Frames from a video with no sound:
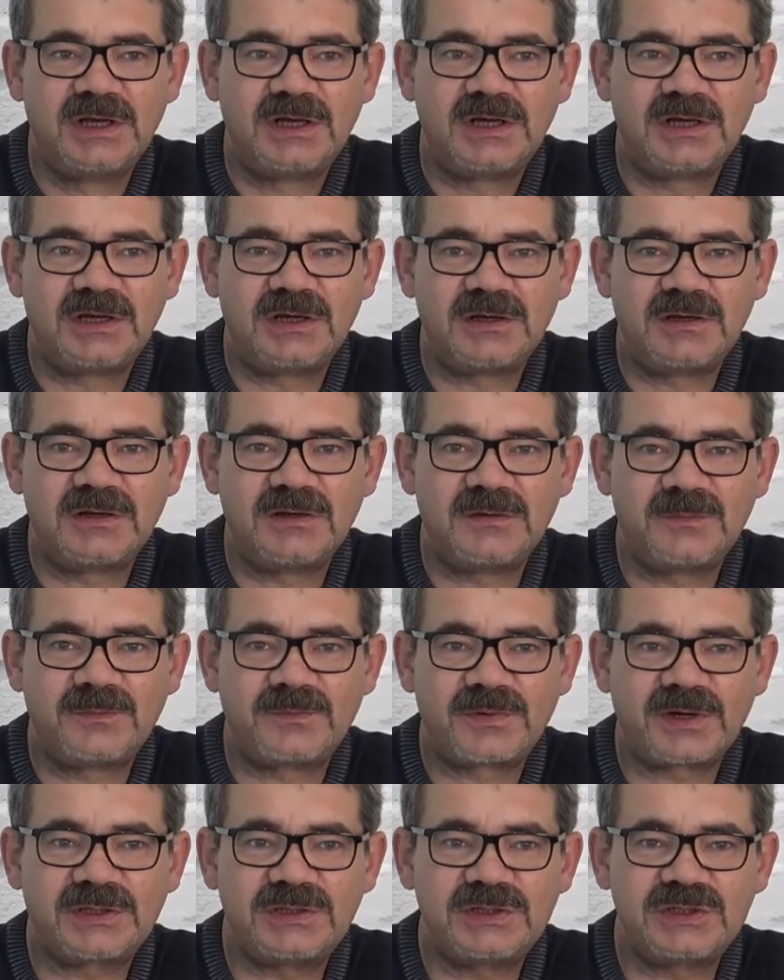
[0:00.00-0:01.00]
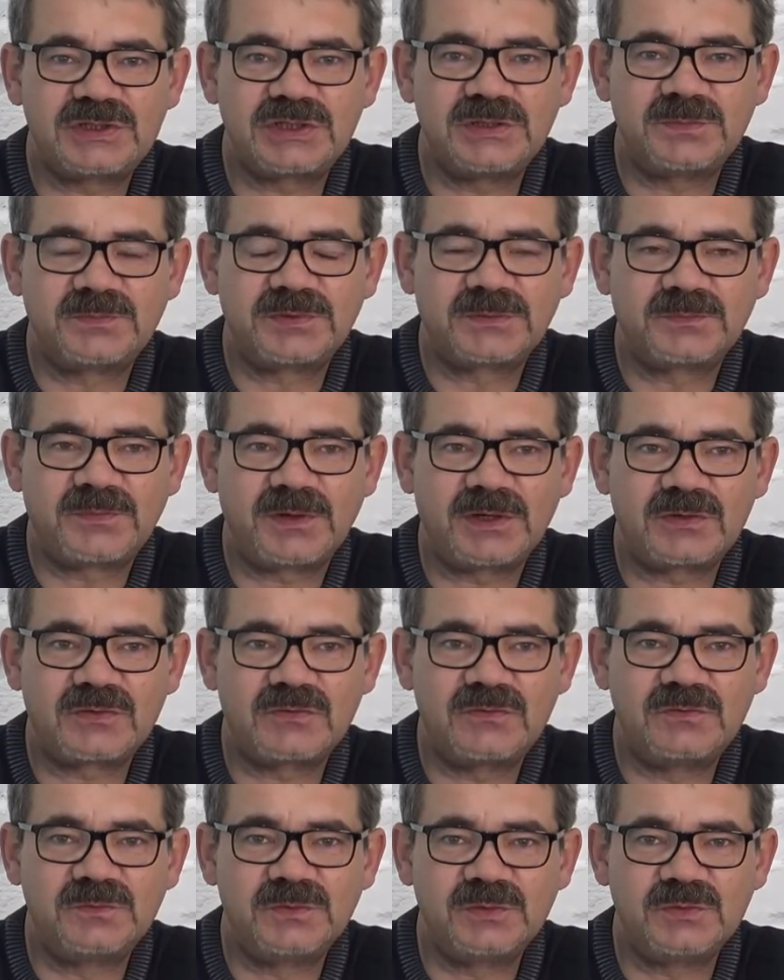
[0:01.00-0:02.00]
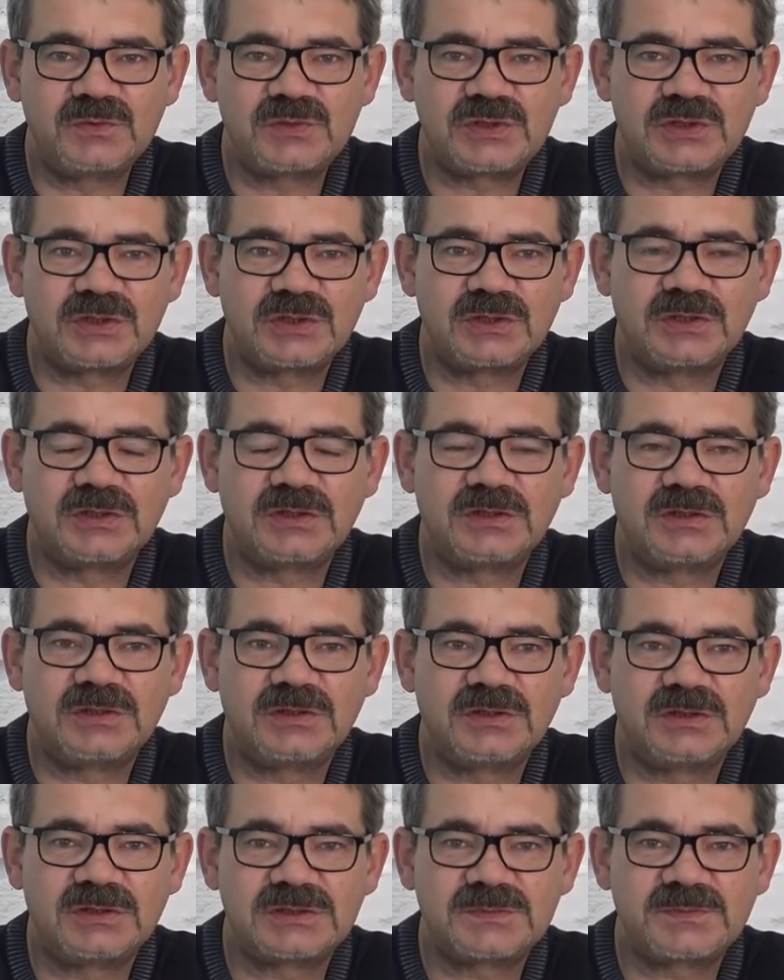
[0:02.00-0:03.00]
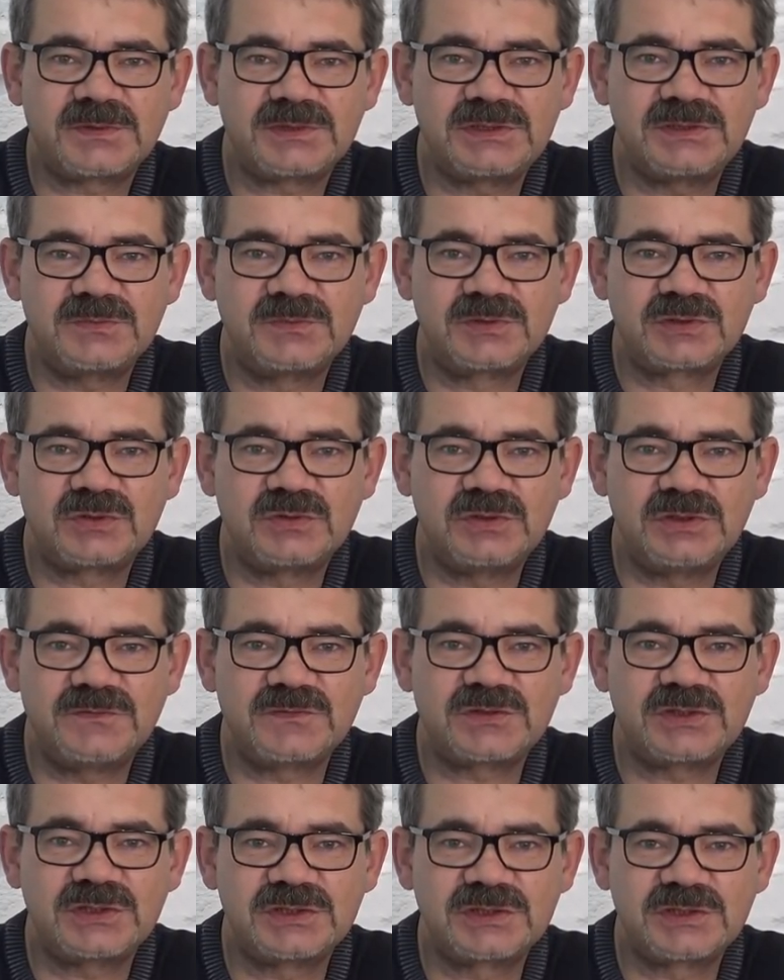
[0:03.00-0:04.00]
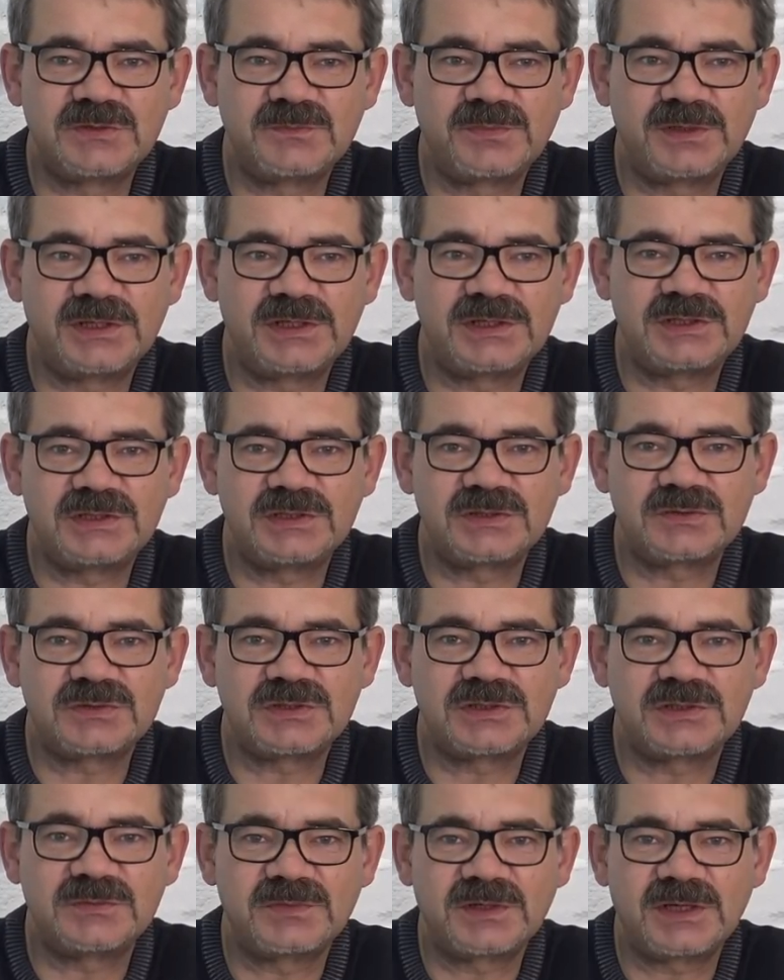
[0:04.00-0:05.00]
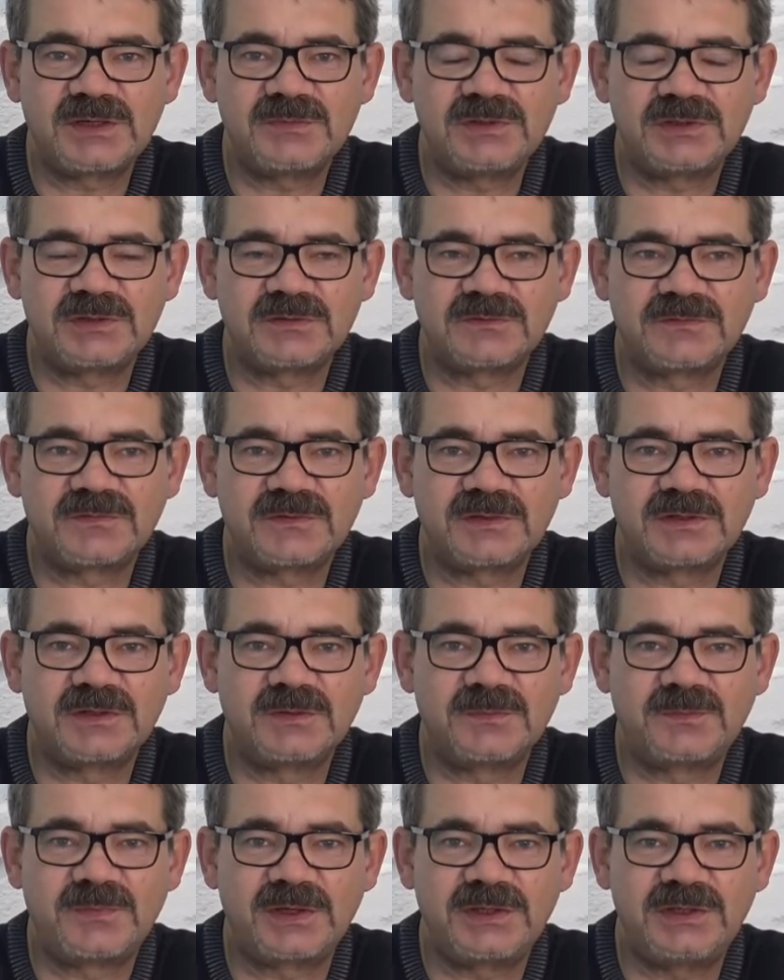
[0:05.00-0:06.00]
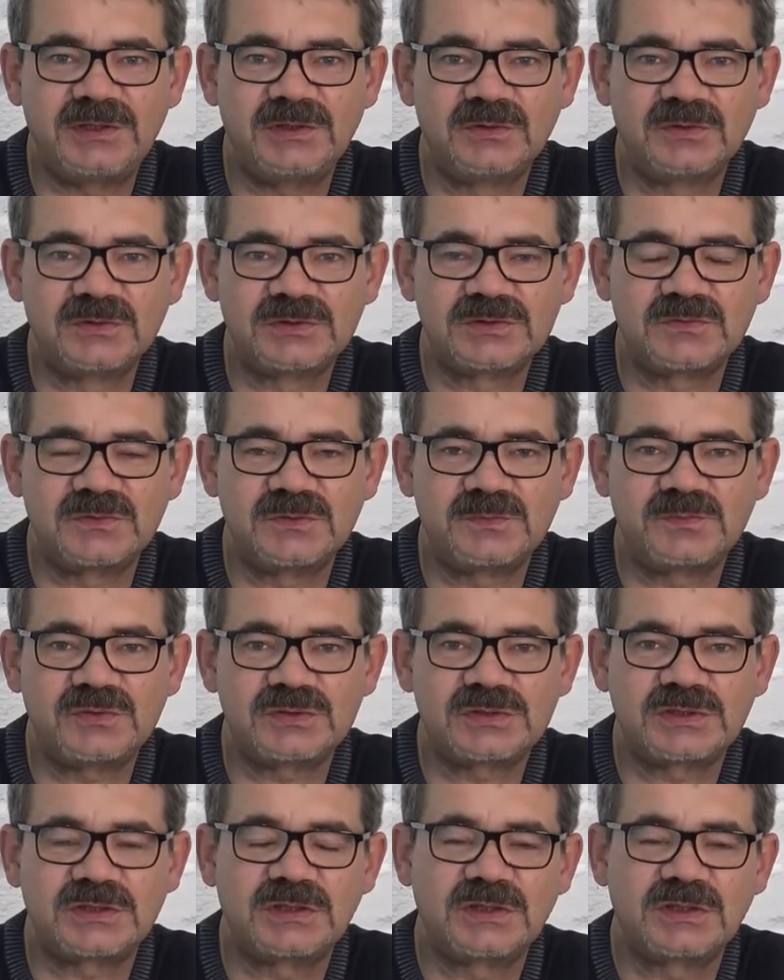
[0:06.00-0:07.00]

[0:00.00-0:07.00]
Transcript: А, практически под покровом ночи, э, спасибо, что не в женском платье Рустем Хамитов э, покинул свой пост